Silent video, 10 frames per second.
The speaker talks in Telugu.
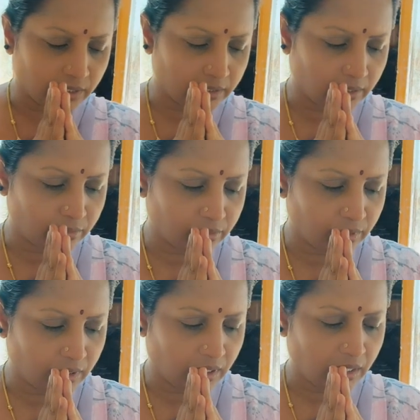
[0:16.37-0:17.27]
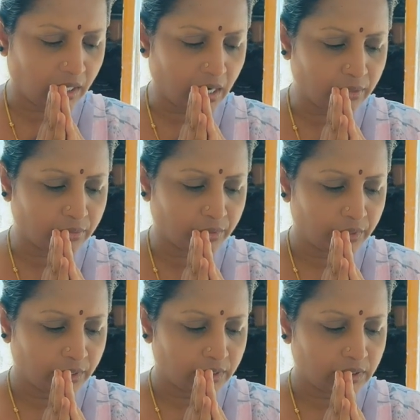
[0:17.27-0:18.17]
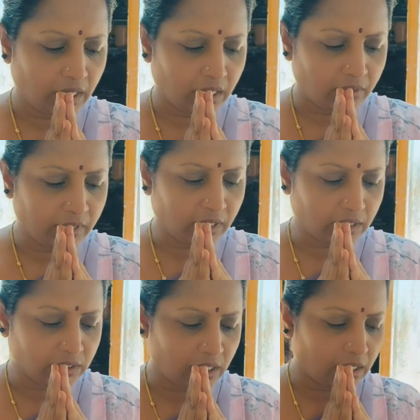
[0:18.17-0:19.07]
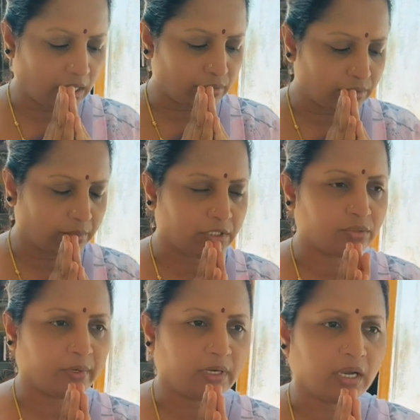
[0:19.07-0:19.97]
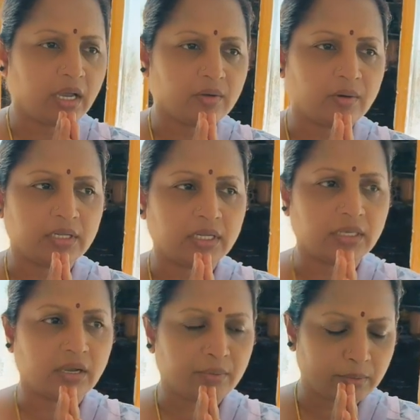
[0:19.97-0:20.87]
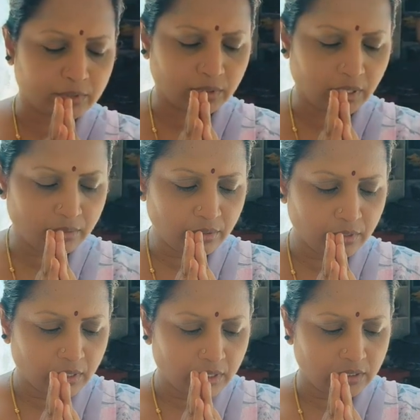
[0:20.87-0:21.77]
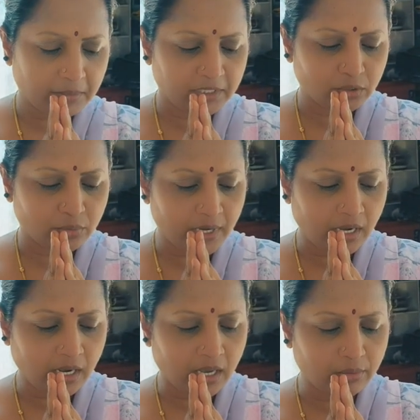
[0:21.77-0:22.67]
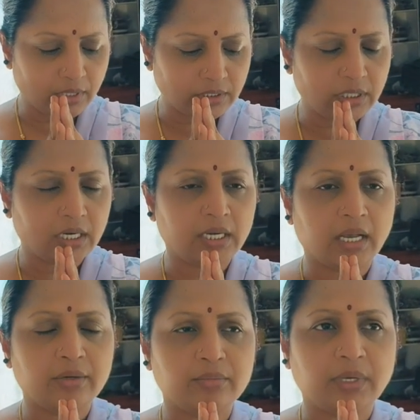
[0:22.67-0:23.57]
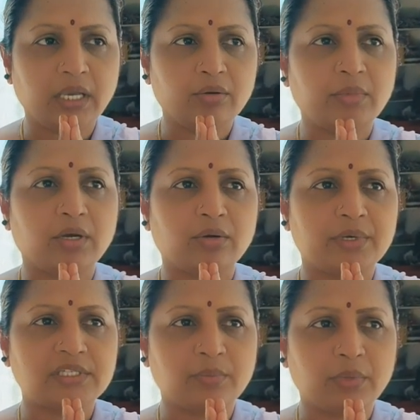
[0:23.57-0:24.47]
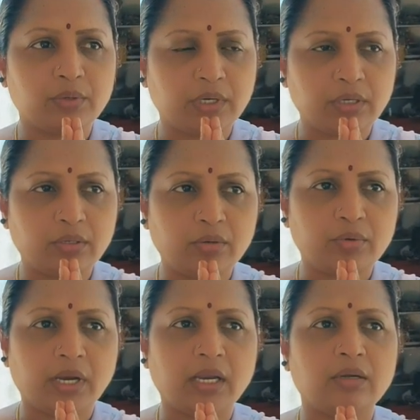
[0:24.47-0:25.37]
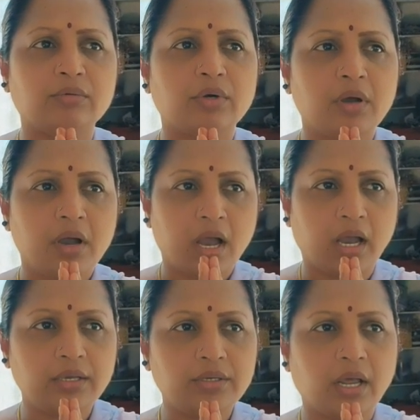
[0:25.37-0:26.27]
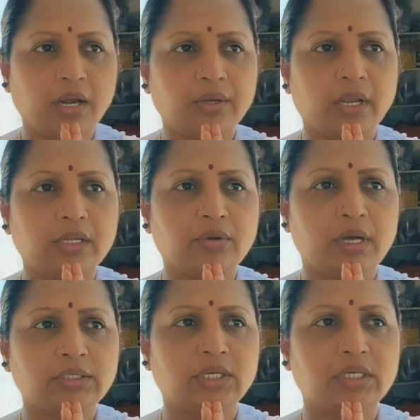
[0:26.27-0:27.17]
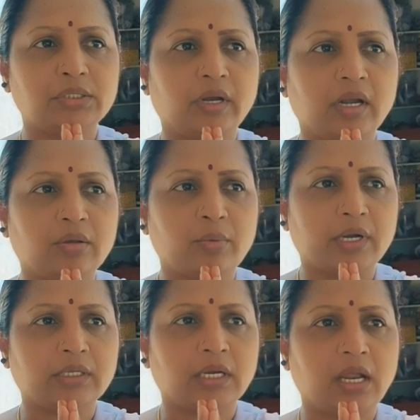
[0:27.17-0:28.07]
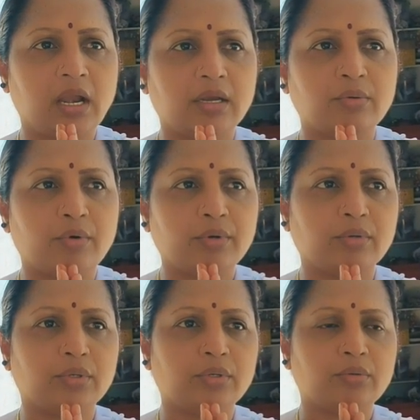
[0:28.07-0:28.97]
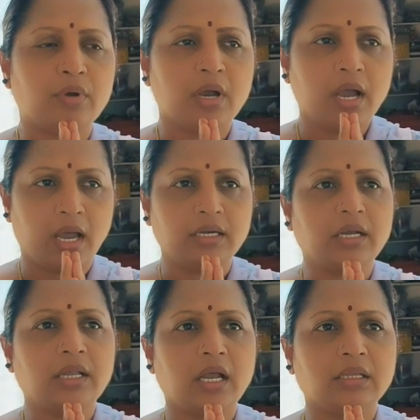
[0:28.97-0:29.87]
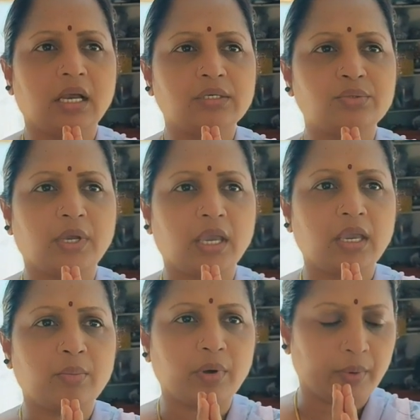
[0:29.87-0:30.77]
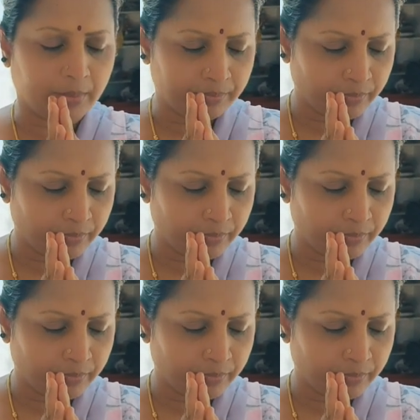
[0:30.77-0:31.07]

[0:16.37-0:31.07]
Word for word: చేయడం జరుగుతుంది దీనికి గాను శ్రీ ఇరువెంటి అంజనేయులు గారు శ్రీమతి సువర్ణ గారు అన్నదాతగా వివరిస్తున్నారు శ్రీమతి సువర్ణ గారు అంజనేయులు గారు మీరు మీ కుటుంబ సభ్యులు నిండు నూరేండ్లు ఆయుర ఆరోగ్యాలతో అష్టేశ్వరులతో వర్ధిల్లాలని కోరుకుంటూ అన్నదాత సుఖీ భవ